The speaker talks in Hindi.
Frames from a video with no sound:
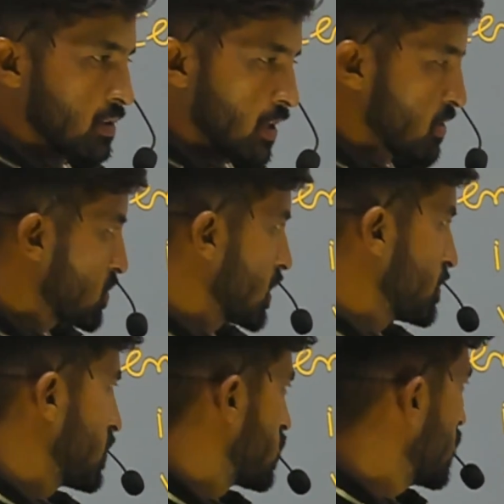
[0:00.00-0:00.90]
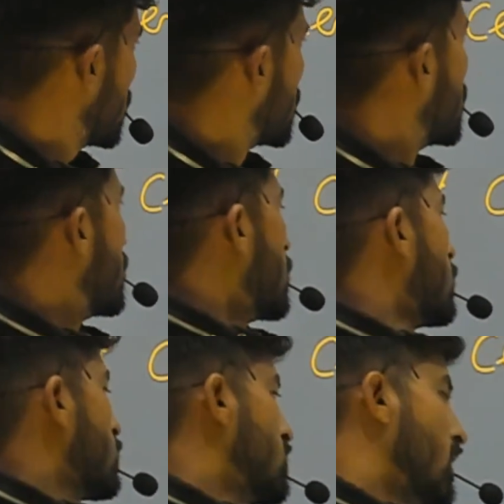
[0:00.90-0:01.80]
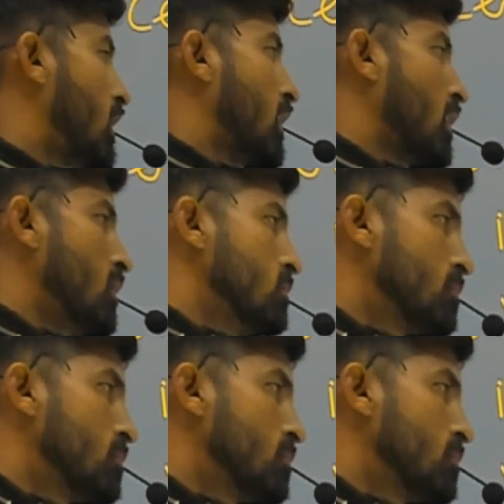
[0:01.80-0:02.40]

हट चुका है इस पोस्ट से उसने क्या किया